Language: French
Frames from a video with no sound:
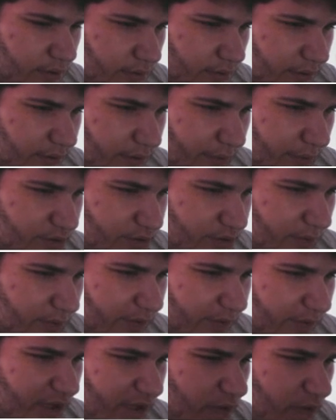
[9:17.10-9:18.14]
À bout d'un moment,
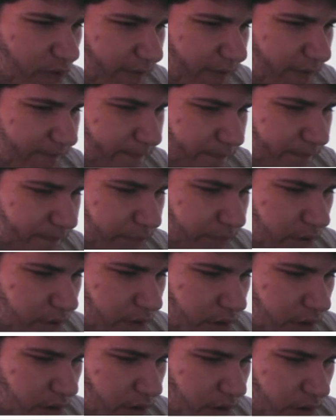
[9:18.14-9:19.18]
voilà quoi.
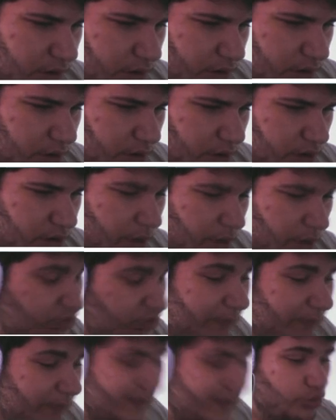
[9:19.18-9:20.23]
Euh, en plus j'ai
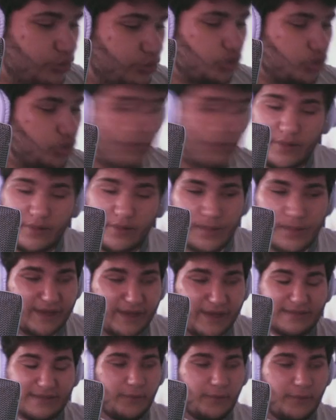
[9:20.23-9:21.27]
passé mon tour, mais oui, mais à quel
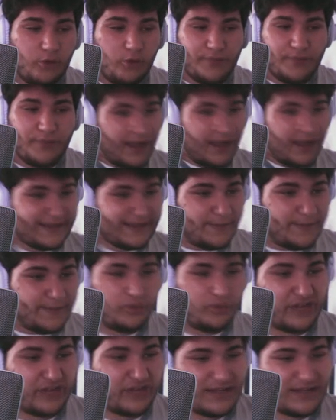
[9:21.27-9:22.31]
moment À quel moment j'ai
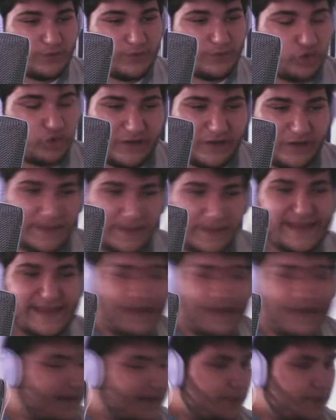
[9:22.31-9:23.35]
arrêté de m'auto-respecter À
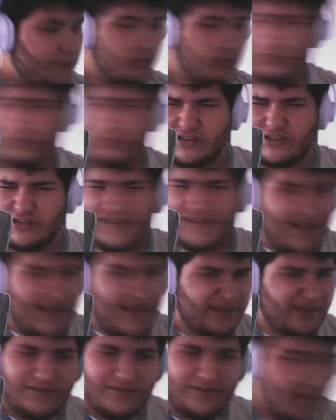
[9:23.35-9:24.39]
quel moment je me suis dit tiens
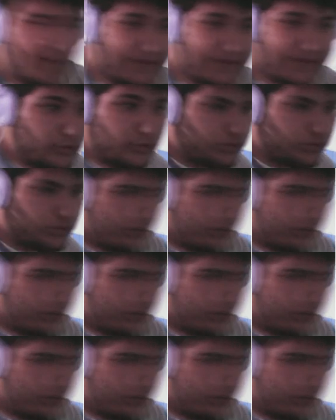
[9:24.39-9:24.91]
si je passais mon tour